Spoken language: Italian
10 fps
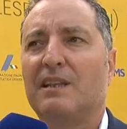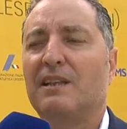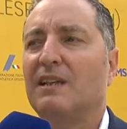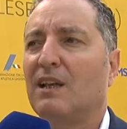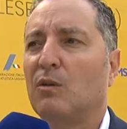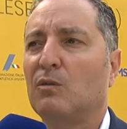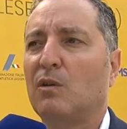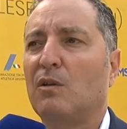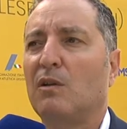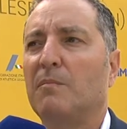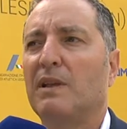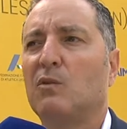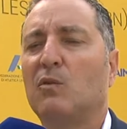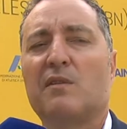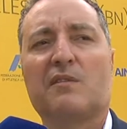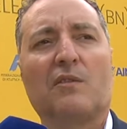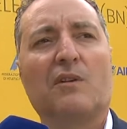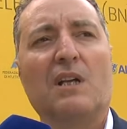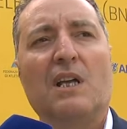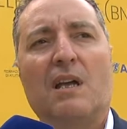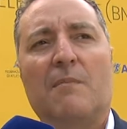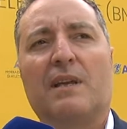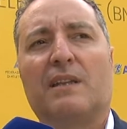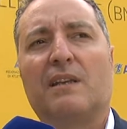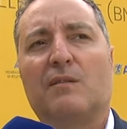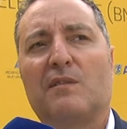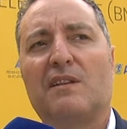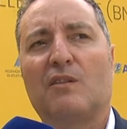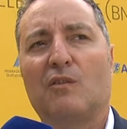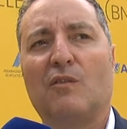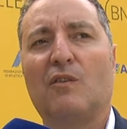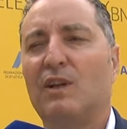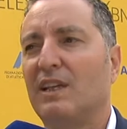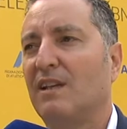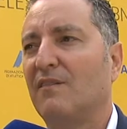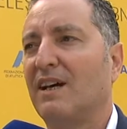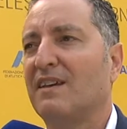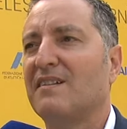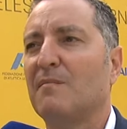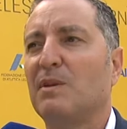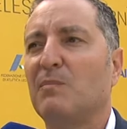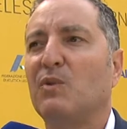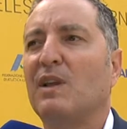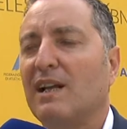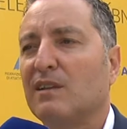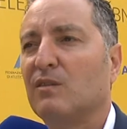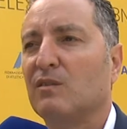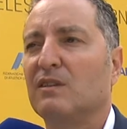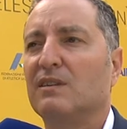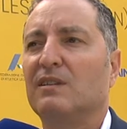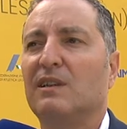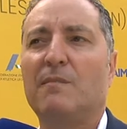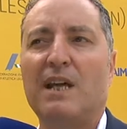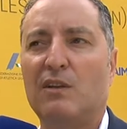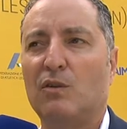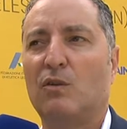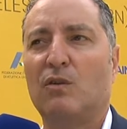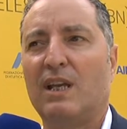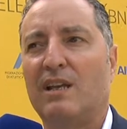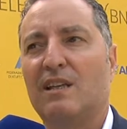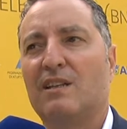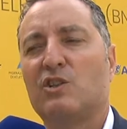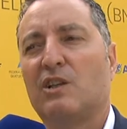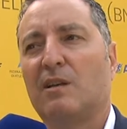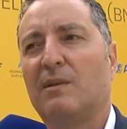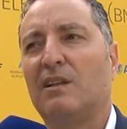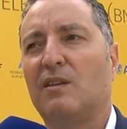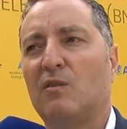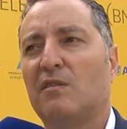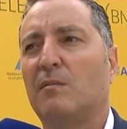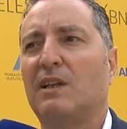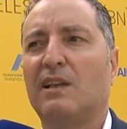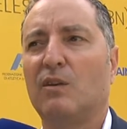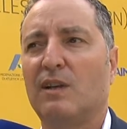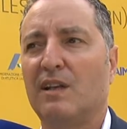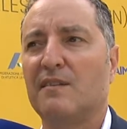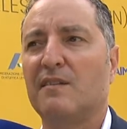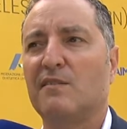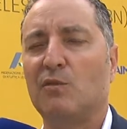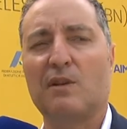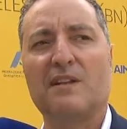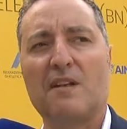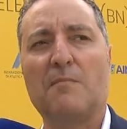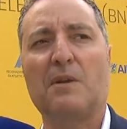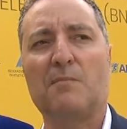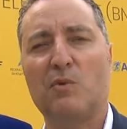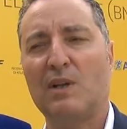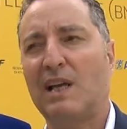de, che controllano il percorso, mi ha detto Sindaco dove volete arrivare, sempre più in alto, eh, il merito non è certamente nostro ma è dell'organizzazione, sempre più in